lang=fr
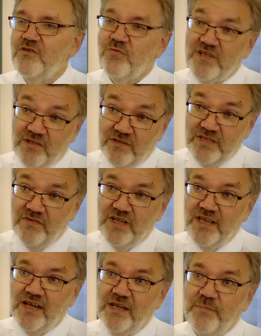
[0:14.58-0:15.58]
70
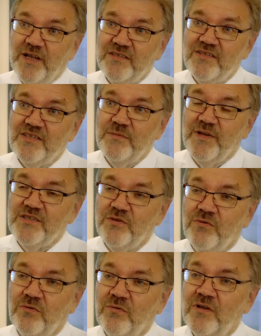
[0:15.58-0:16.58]
filiales et
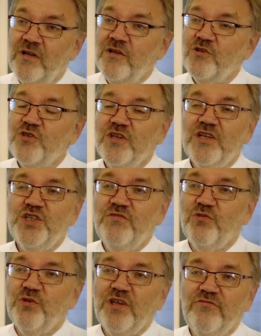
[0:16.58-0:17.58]
participations. C'est un
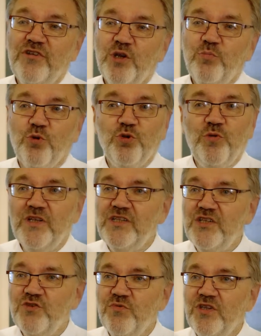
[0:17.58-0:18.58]
chiffre d'affaires pour
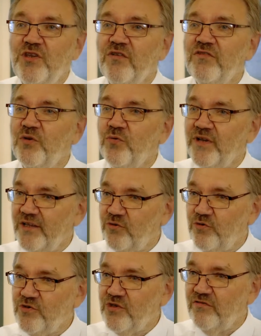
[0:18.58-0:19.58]
2018 d'environ
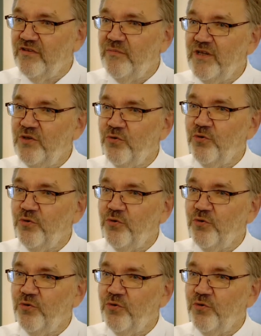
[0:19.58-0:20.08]
420 millions